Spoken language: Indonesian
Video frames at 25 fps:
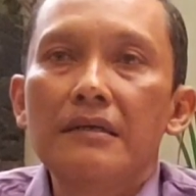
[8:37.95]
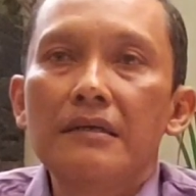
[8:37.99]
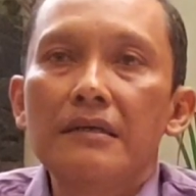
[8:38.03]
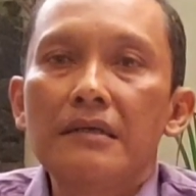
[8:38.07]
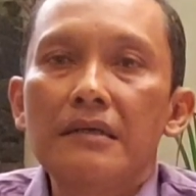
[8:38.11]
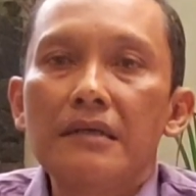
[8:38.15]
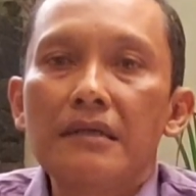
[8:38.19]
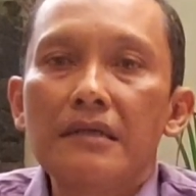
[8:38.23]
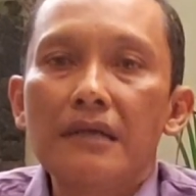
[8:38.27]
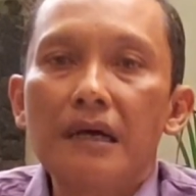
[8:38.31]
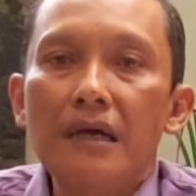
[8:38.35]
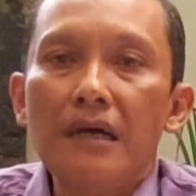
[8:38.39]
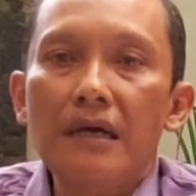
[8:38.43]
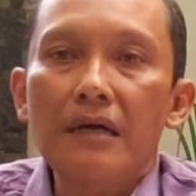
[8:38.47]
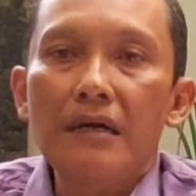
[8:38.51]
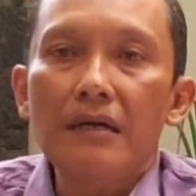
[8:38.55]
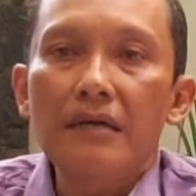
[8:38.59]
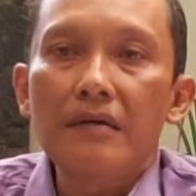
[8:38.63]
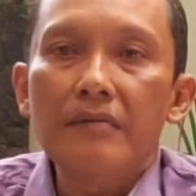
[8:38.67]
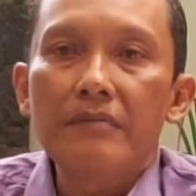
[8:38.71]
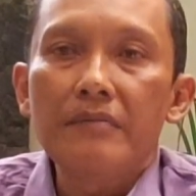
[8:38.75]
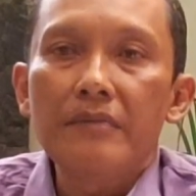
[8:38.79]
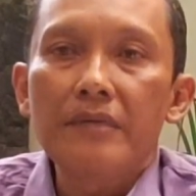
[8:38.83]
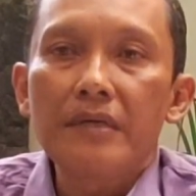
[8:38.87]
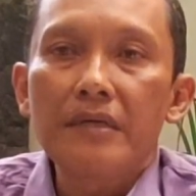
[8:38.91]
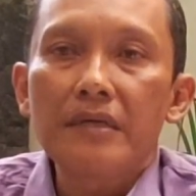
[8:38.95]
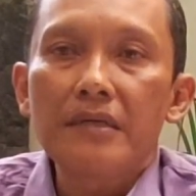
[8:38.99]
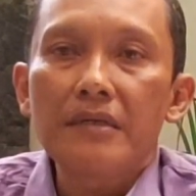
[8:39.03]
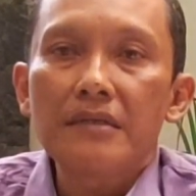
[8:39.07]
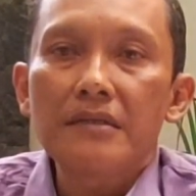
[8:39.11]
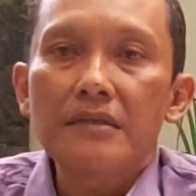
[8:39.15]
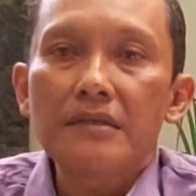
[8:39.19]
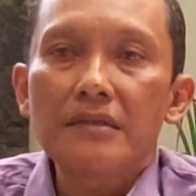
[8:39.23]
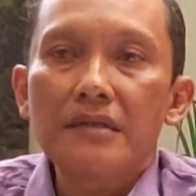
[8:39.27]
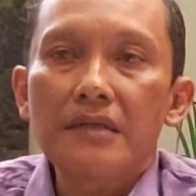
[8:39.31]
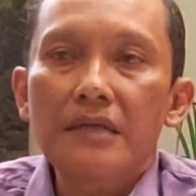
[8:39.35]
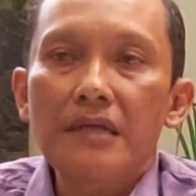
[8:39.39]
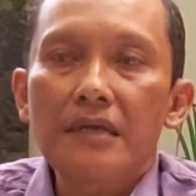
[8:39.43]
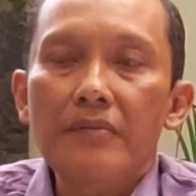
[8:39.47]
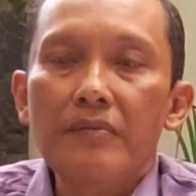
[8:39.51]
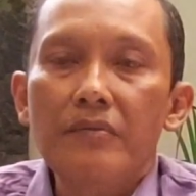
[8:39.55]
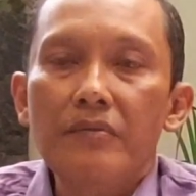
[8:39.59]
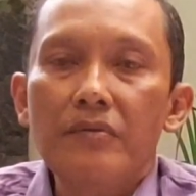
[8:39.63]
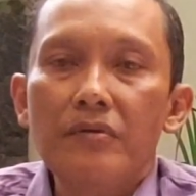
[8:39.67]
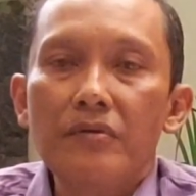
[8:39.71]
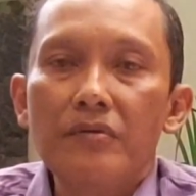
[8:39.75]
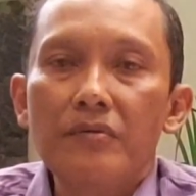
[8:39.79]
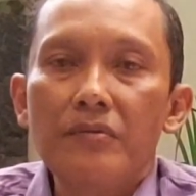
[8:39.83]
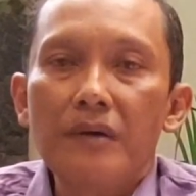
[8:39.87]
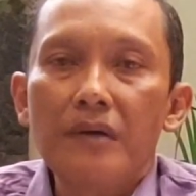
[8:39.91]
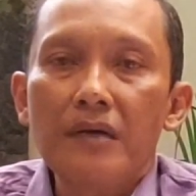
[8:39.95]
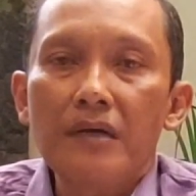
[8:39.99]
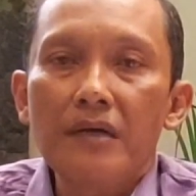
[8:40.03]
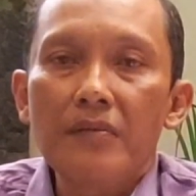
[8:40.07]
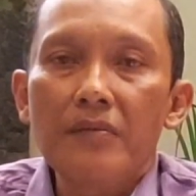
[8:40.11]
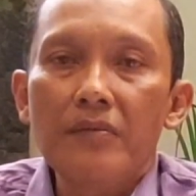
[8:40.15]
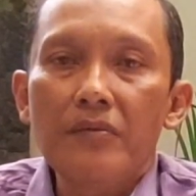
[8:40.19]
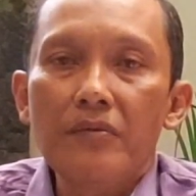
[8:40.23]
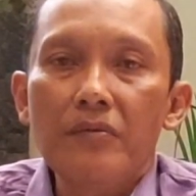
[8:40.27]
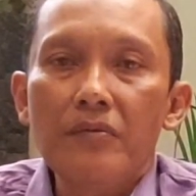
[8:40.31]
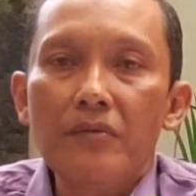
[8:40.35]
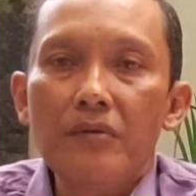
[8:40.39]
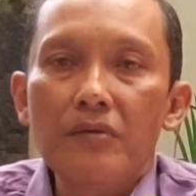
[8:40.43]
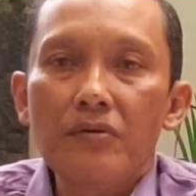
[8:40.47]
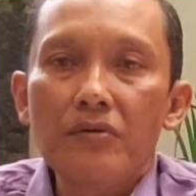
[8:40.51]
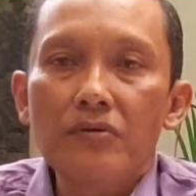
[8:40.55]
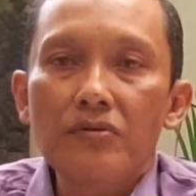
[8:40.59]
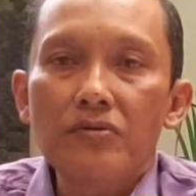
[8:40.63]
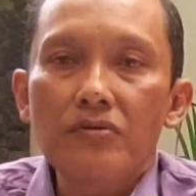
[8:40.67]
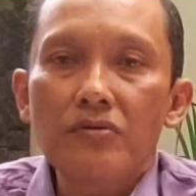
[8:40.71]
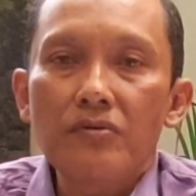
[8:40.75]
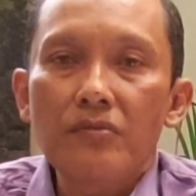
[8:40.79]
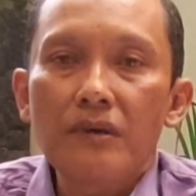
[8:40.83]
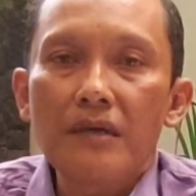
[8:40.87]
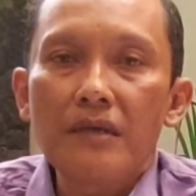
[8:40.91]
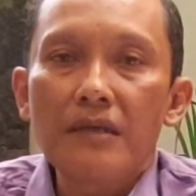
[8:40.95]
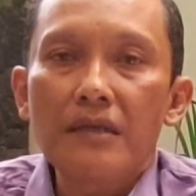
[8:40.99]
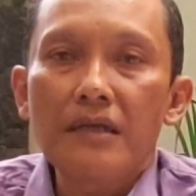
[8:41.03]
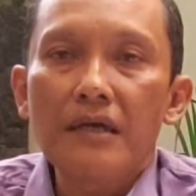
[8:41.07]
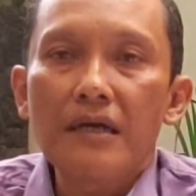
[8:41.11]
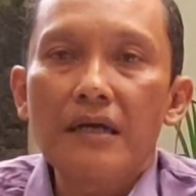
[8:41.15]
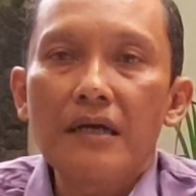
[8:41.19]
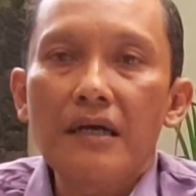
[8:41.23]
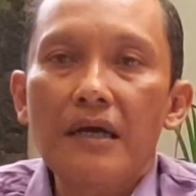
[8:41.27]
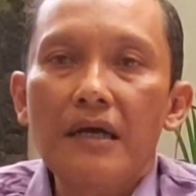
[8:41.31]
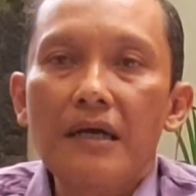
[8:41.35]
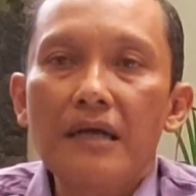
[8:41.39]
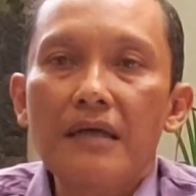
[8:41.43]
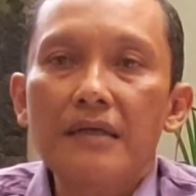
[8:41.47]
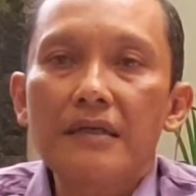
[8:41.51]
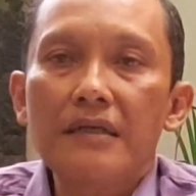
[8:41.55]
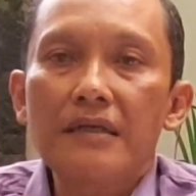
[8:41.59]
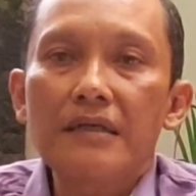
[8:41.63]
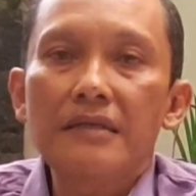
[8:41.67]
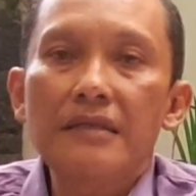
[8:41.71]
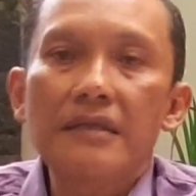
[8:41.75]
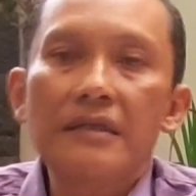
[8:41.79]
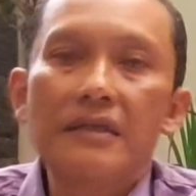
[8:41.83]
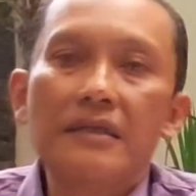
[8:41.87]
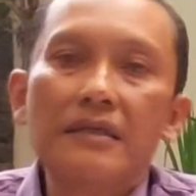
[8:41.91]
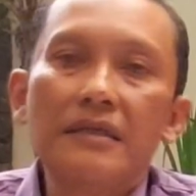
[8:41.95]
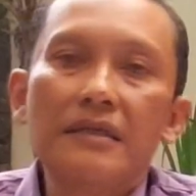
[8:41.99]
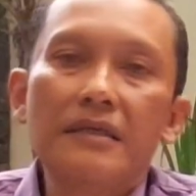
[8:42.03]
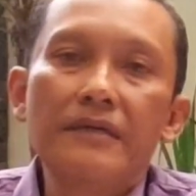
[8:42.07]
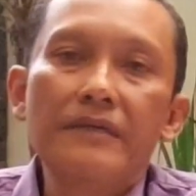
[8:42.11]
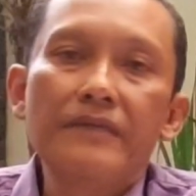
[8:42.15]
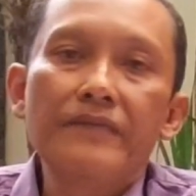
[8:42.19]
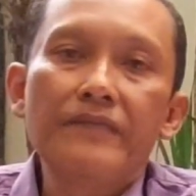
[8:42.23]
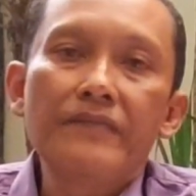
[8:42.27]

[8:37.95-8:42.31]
tidak bekerja ibu sebagai ibu mengurus rumah tangga akhirnya jadi